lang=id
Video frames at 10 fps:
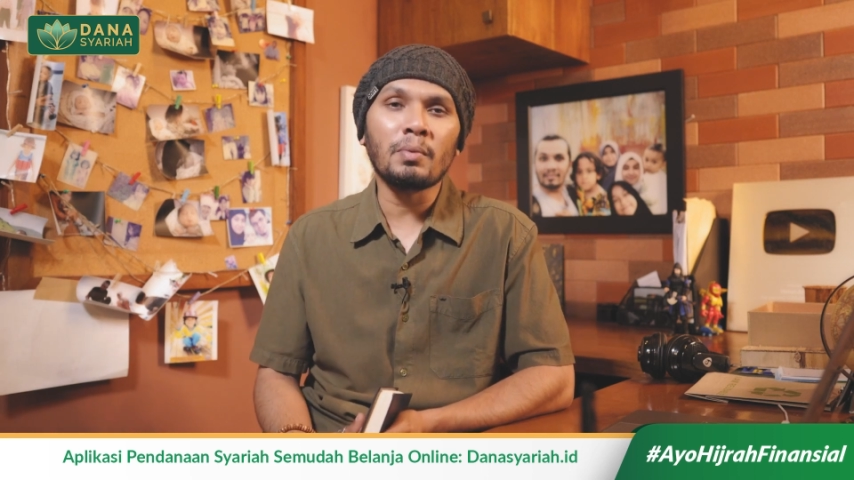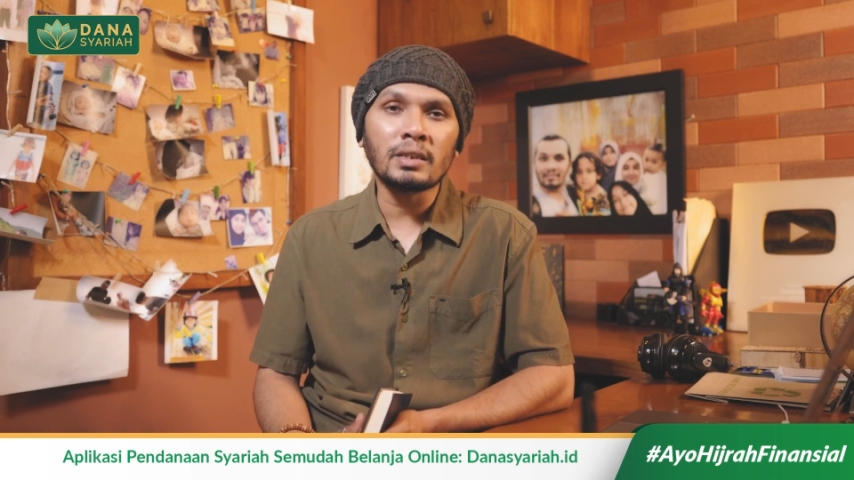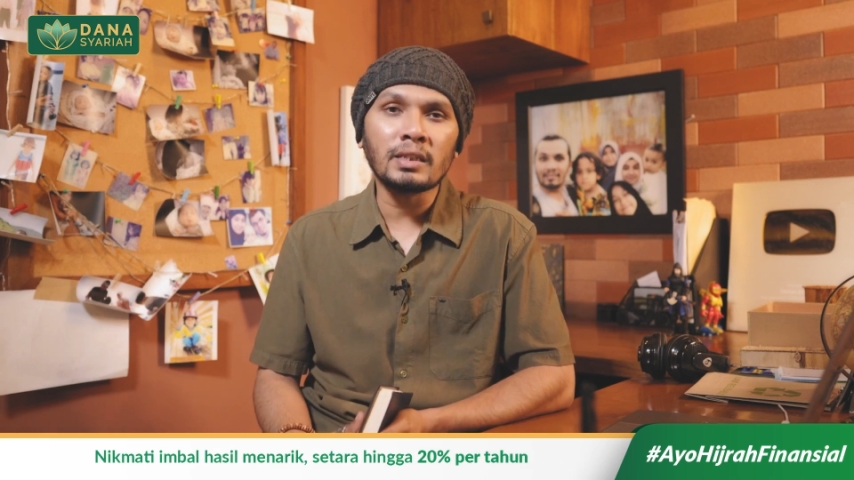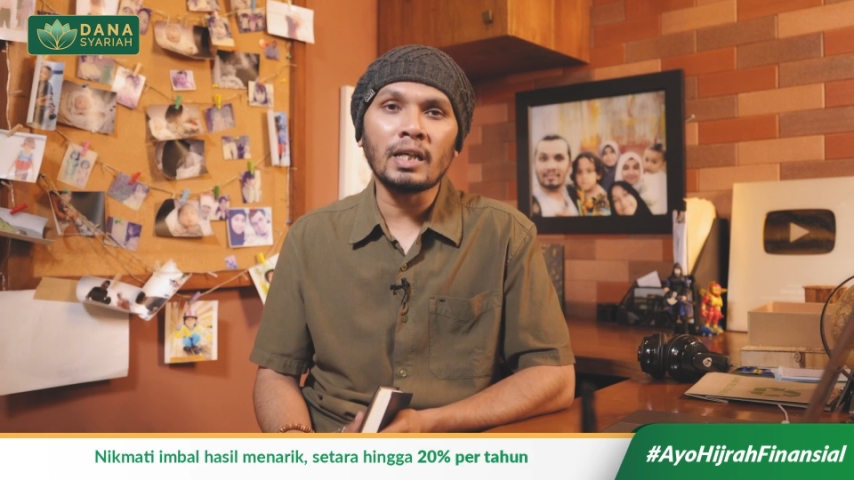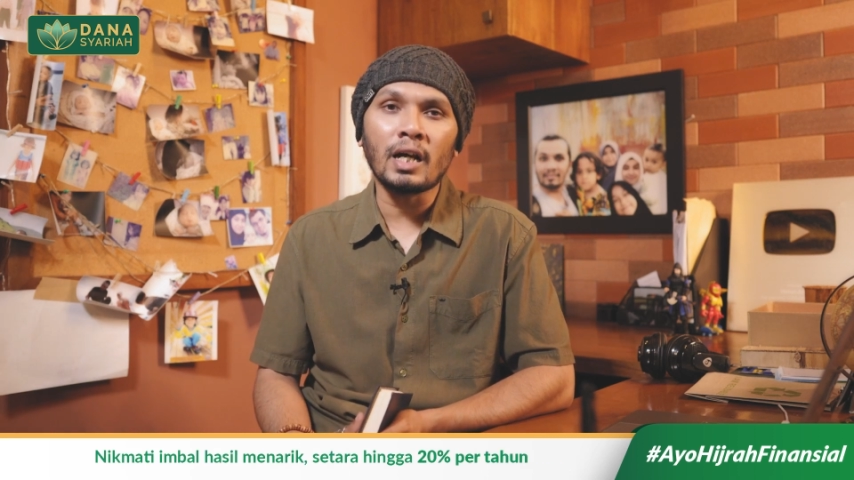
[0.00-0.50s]

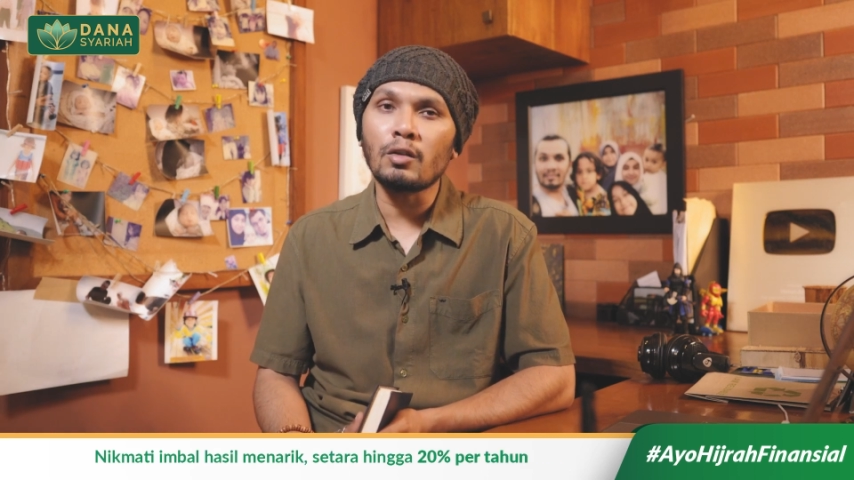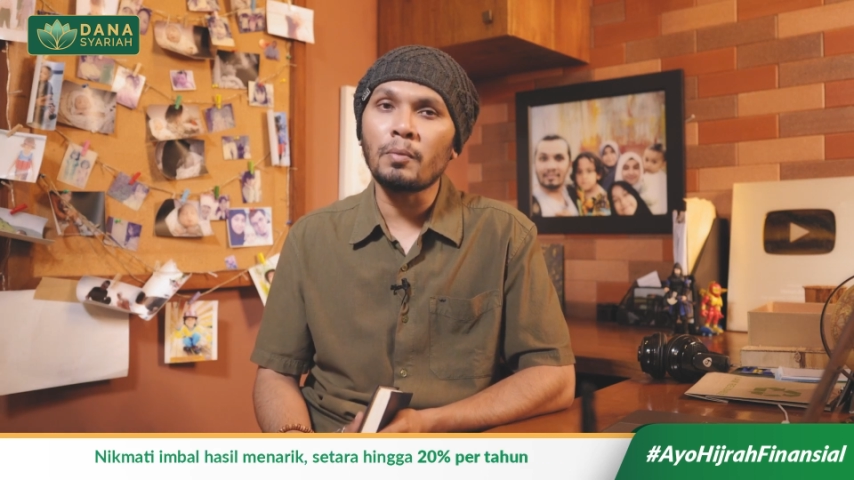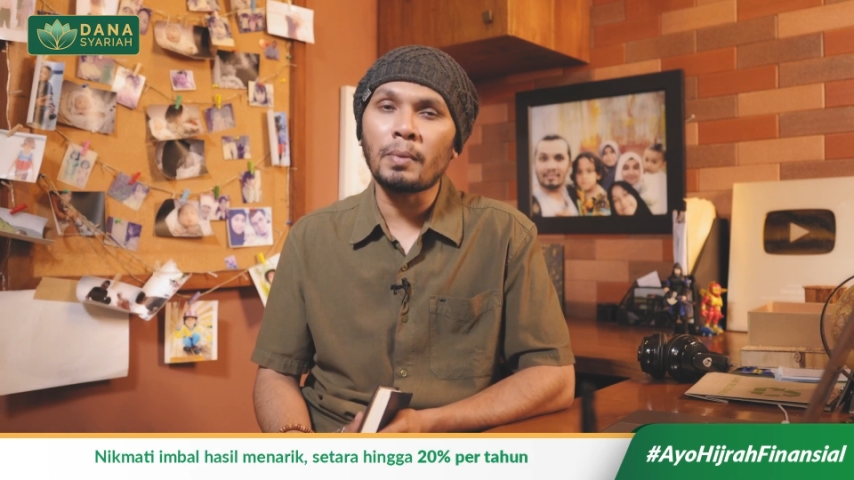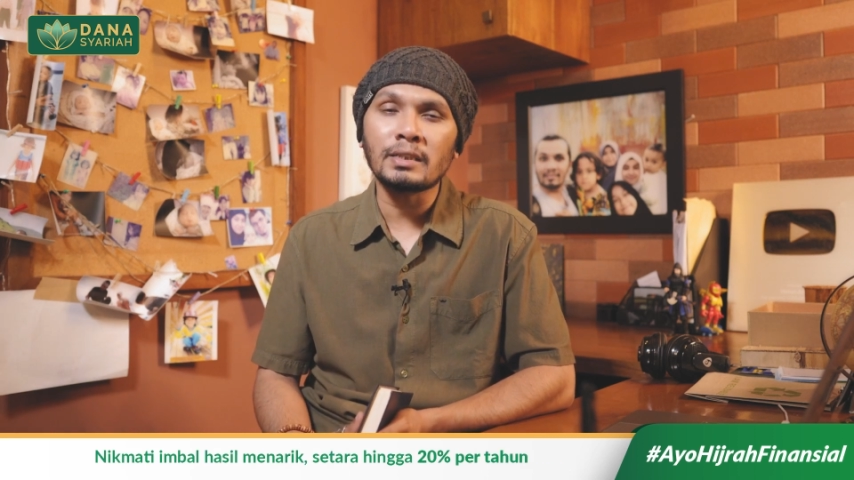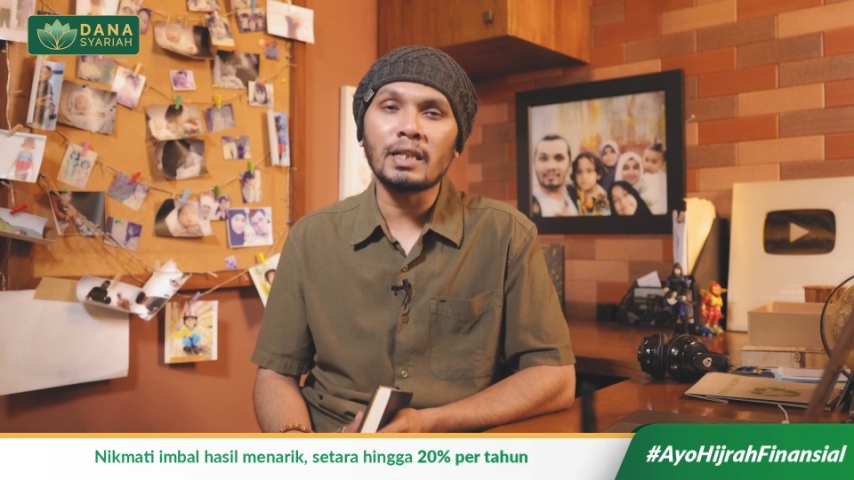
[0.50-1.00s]
percaya Allah
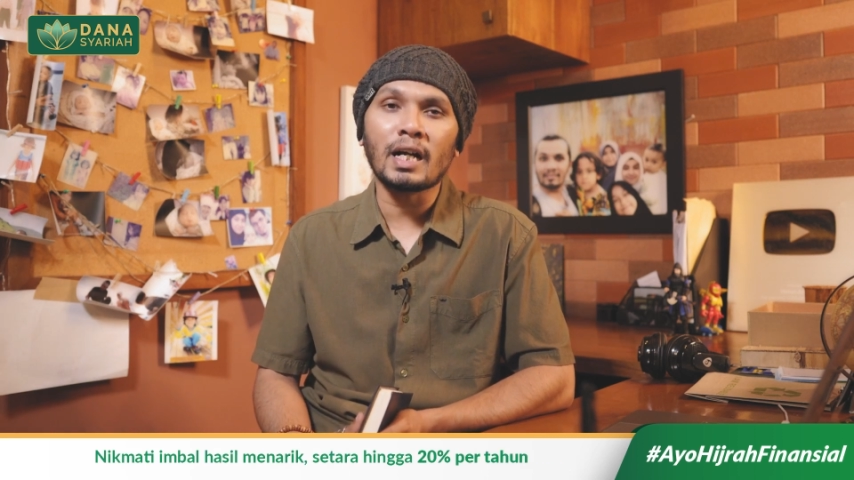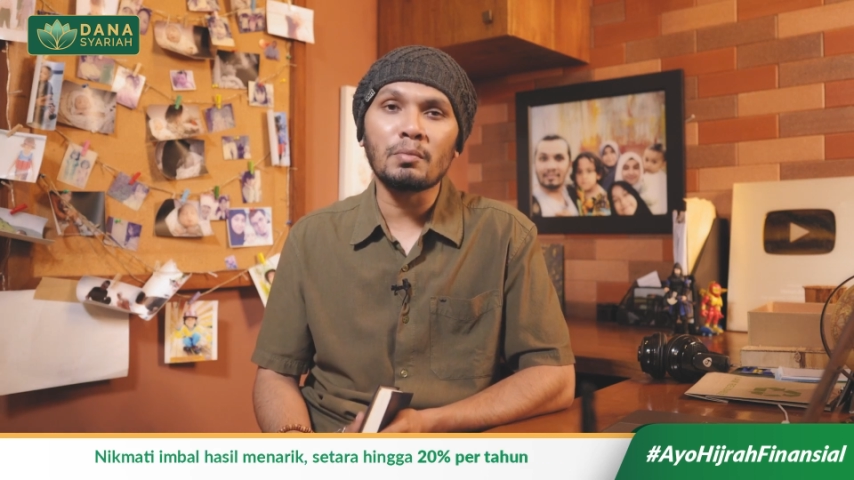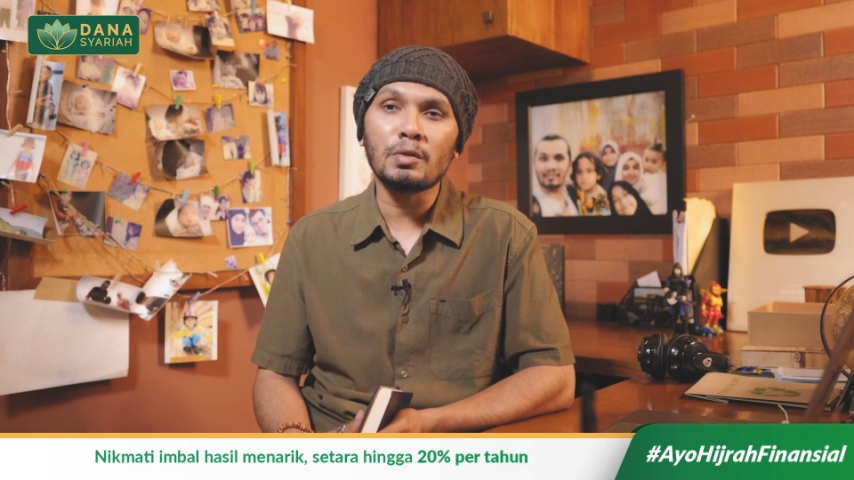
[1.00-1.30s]
pasti akan